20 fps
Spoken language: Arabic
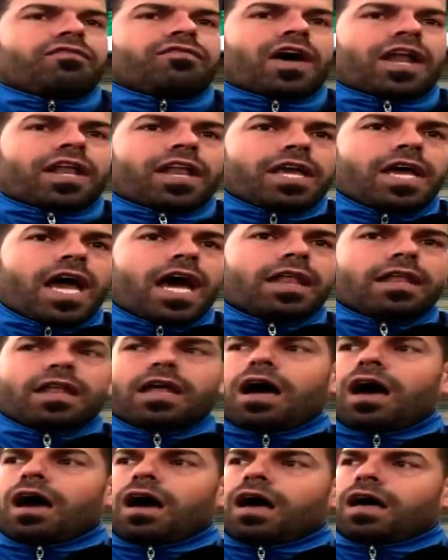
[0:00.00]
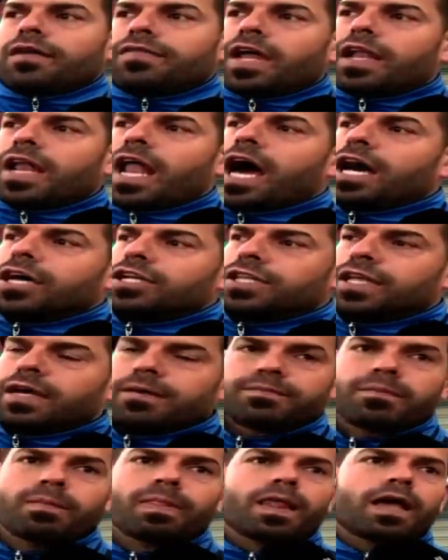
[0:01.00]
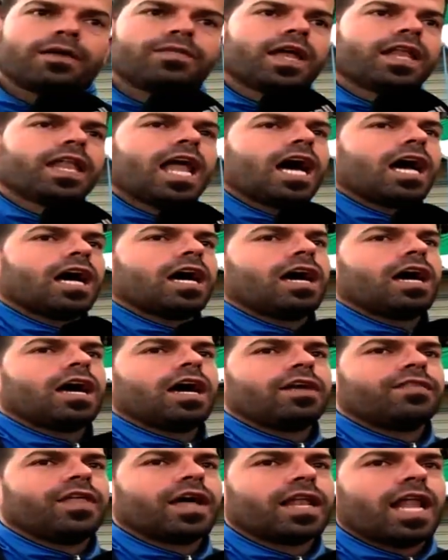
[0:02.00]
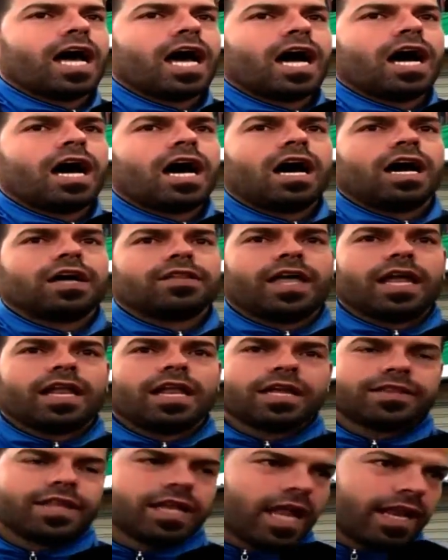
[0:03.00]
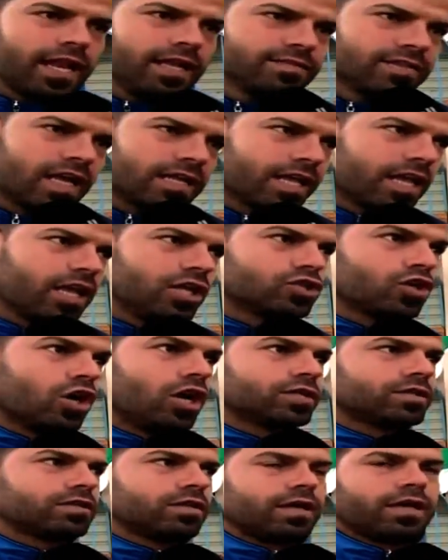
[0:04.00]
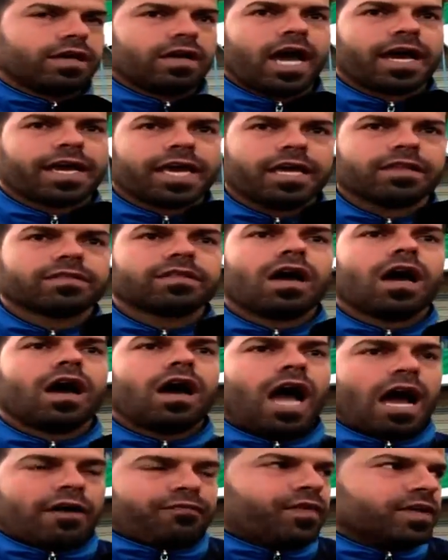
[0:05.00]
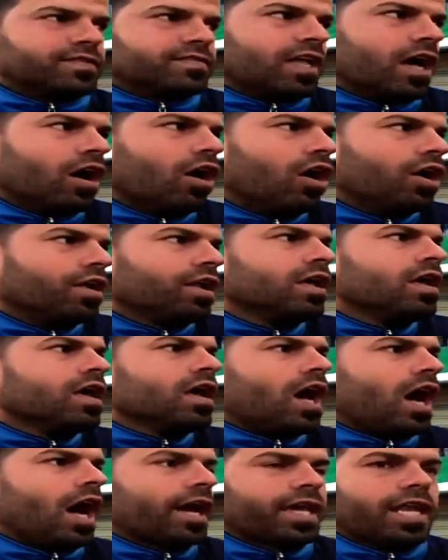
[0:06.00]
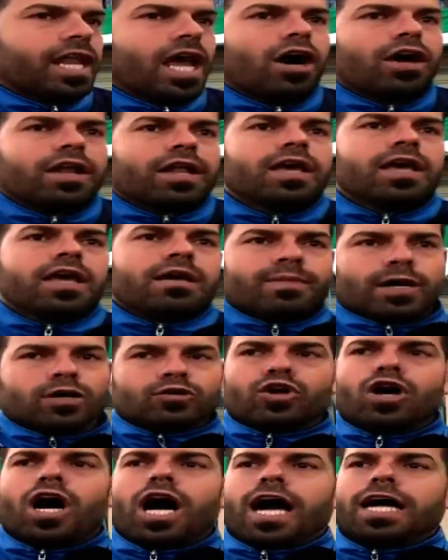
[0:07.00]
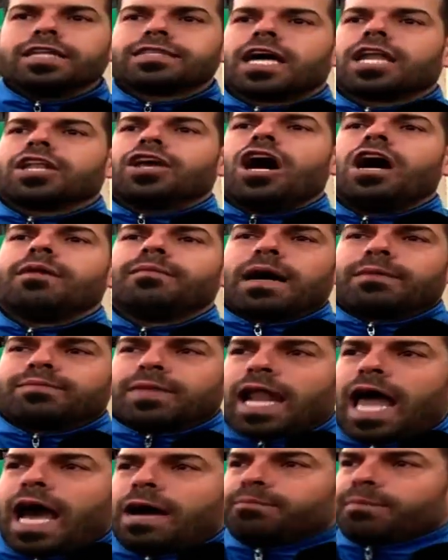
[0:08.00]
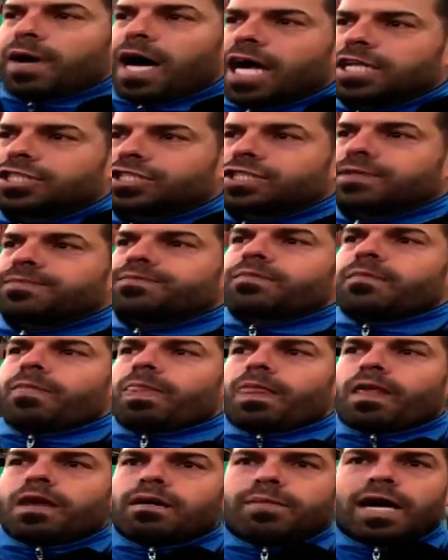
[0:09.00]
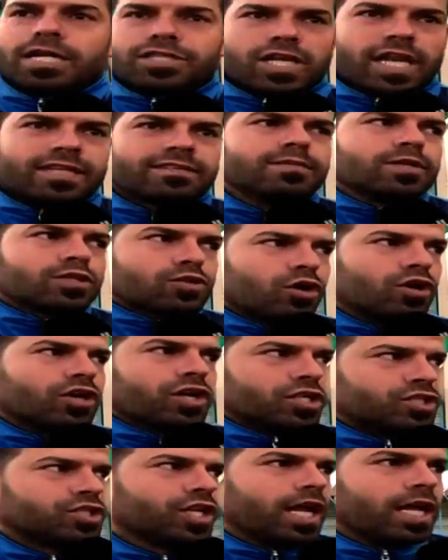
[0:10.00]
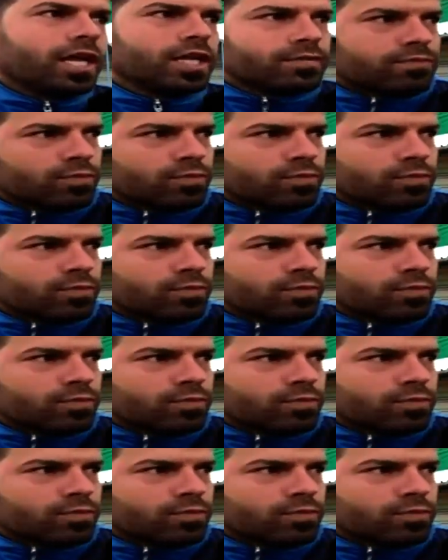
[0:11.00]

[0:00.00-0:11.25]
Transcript: فنيا آه، قدرنا قدرنا قدرنا قدرنا قدرنا ننزل ثاني شوط آه، اكيد حفزناهم حكيناهم موضوع انت اليوم عم تلعب ماتش ماتش لازم تكون رجالي